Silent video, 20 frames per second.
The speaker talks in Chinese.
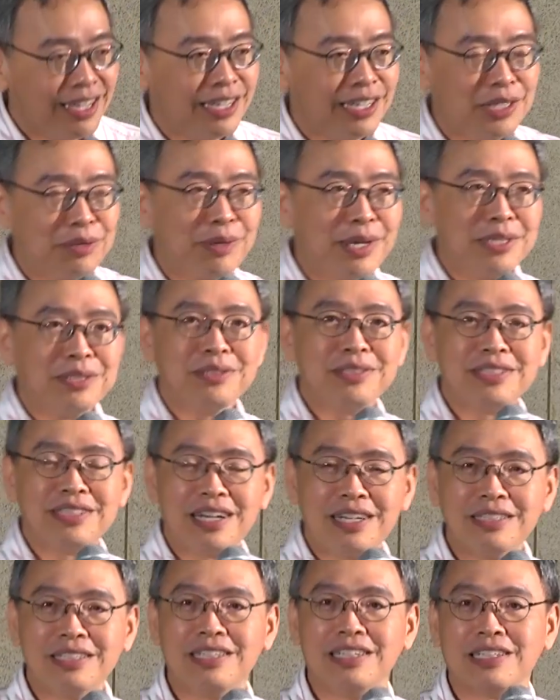另外就是
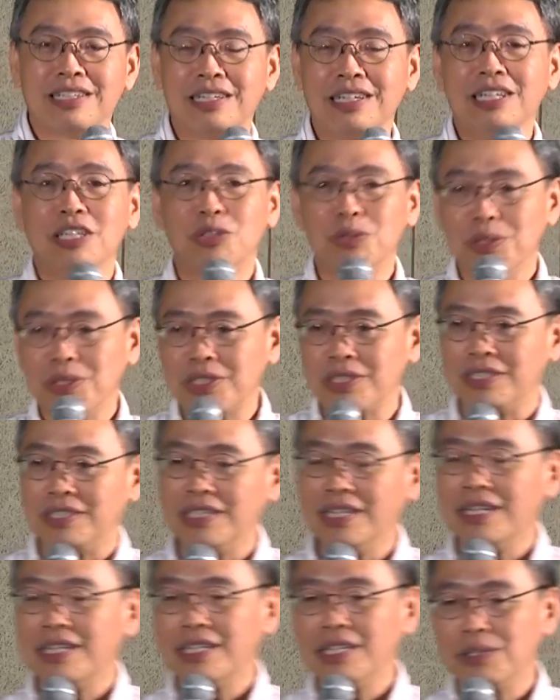当你可以做实
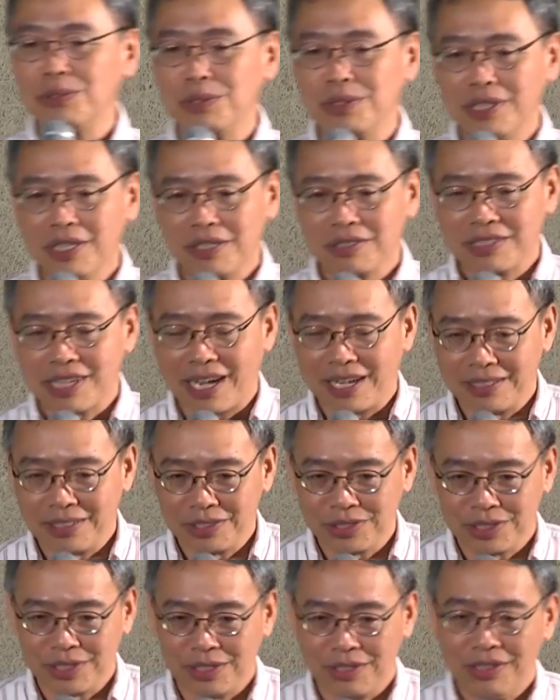验、可以做调查的
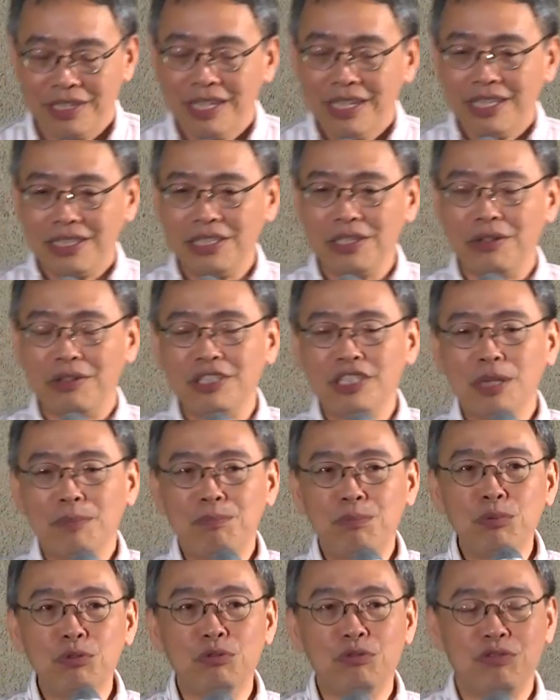时候，你有一些
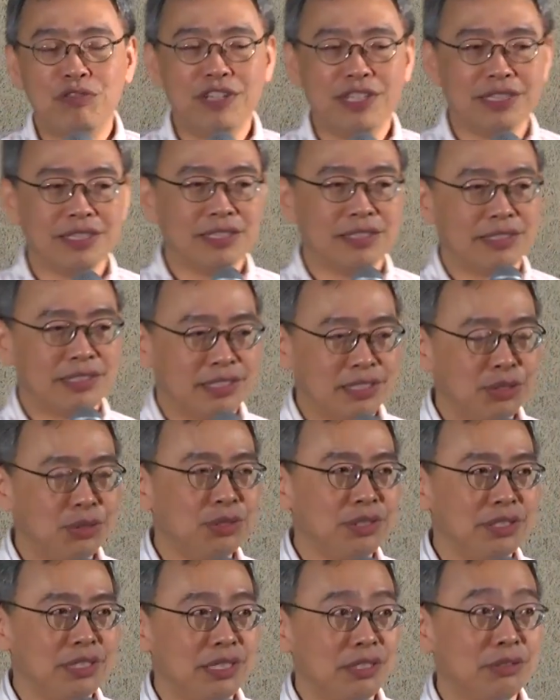部分的资
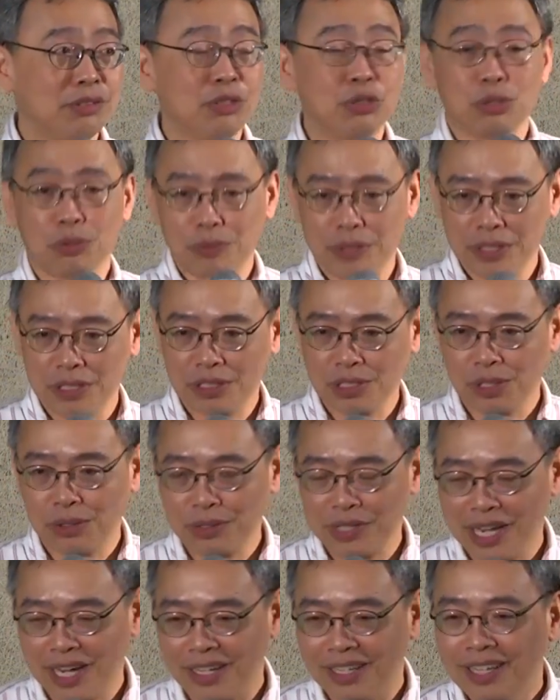讯，那就是所谓的
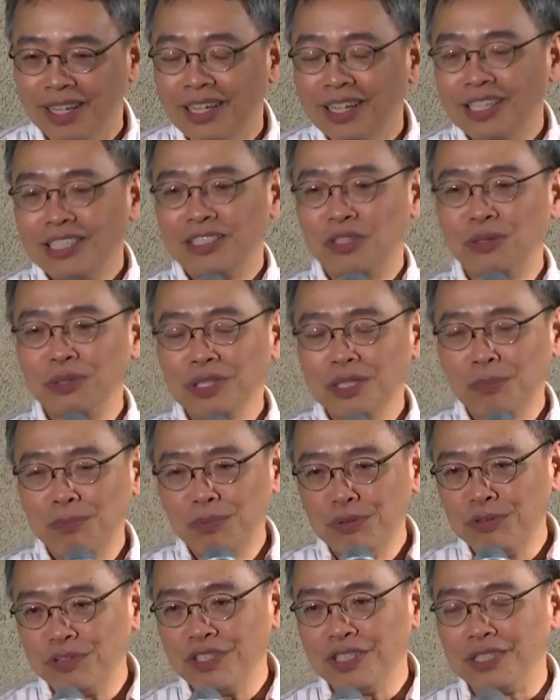抽样。从这个
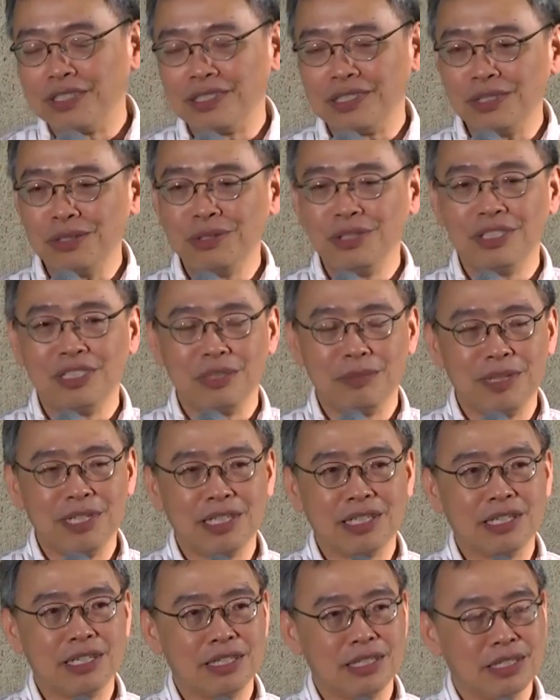部分的资讯里面，
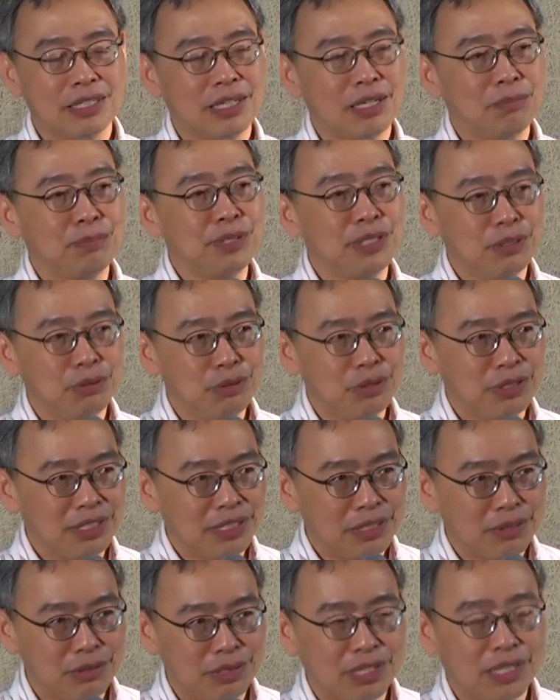你可以得到频率
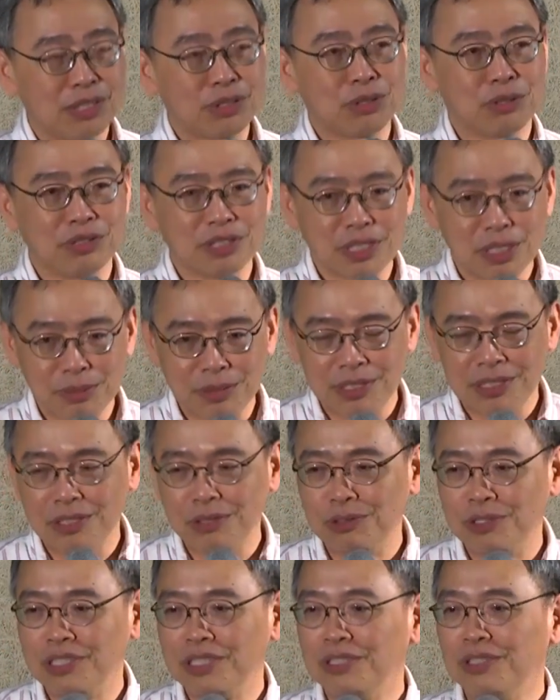几率，然后从这个频
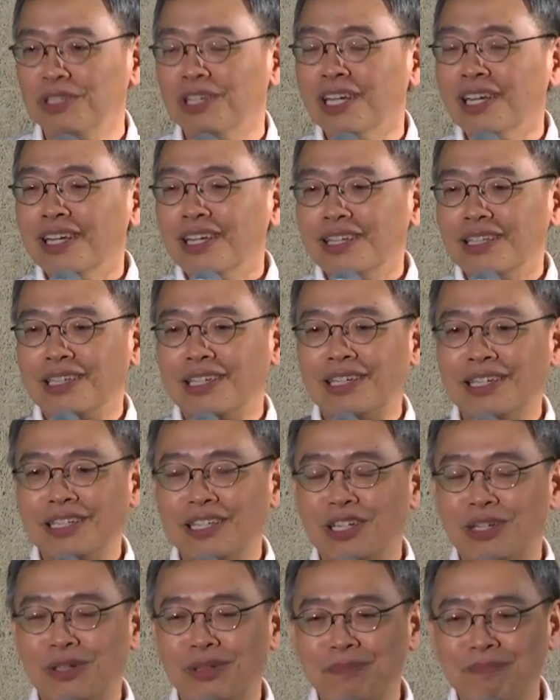率几率，你可
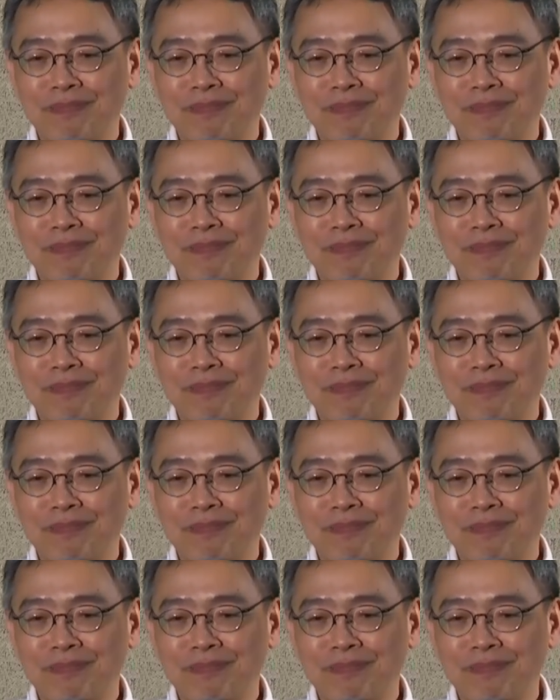以。